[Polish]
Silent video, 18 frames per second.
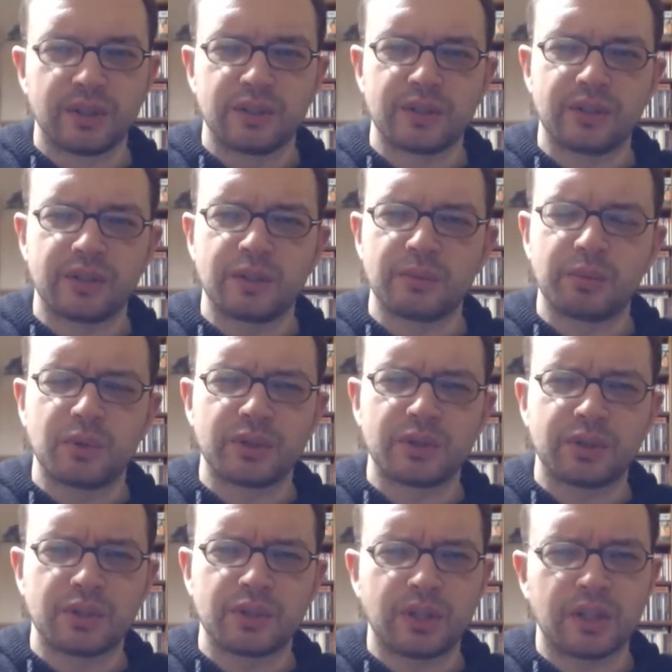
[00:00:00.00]
co to było
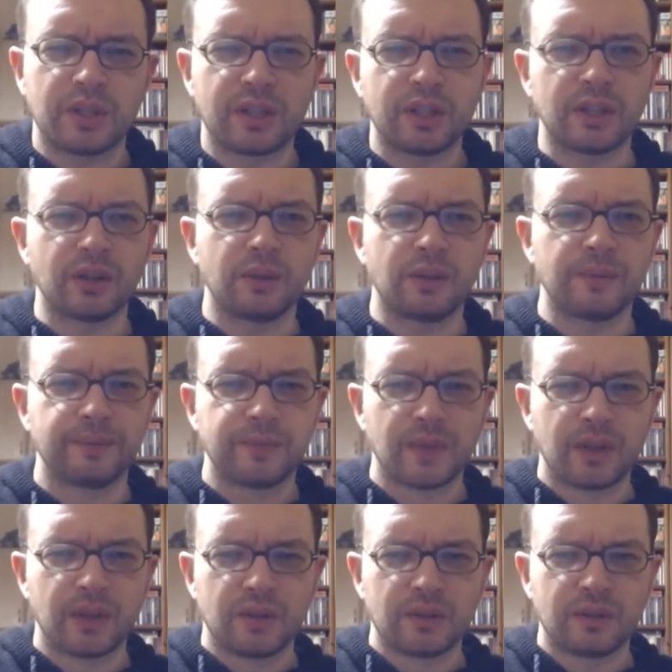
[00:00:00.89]
coś takiego,
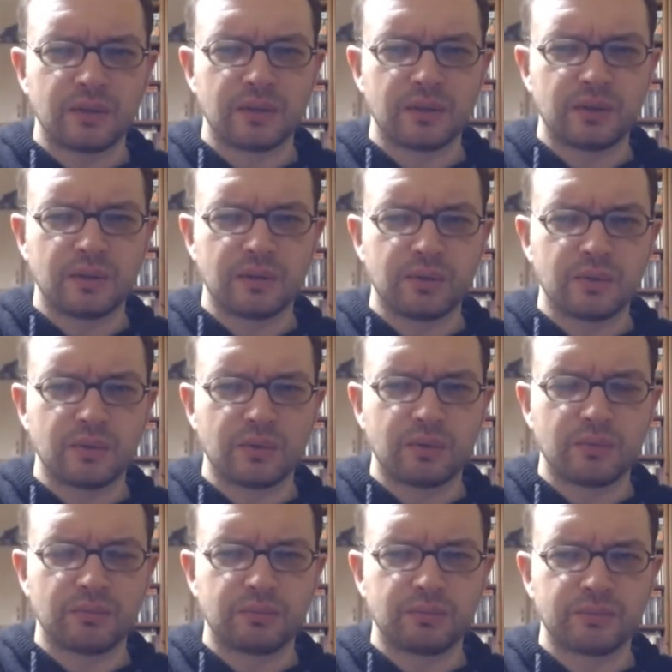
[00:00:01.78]
e,
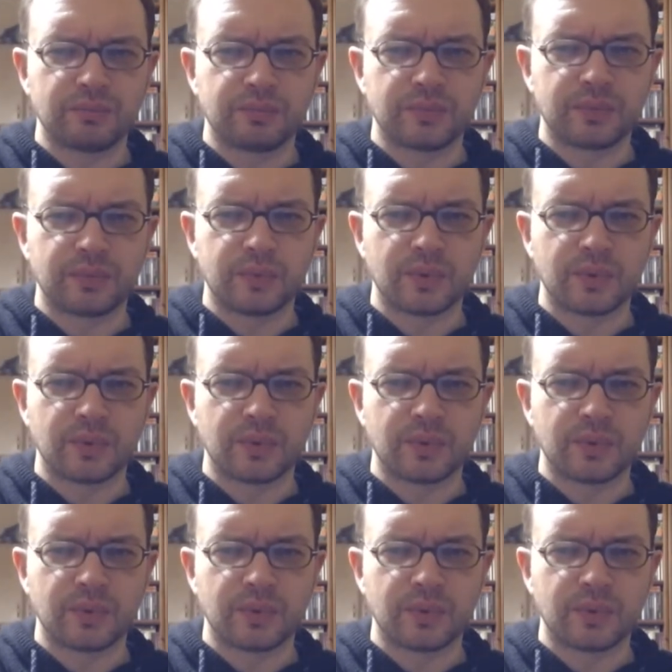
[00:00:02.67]
mm,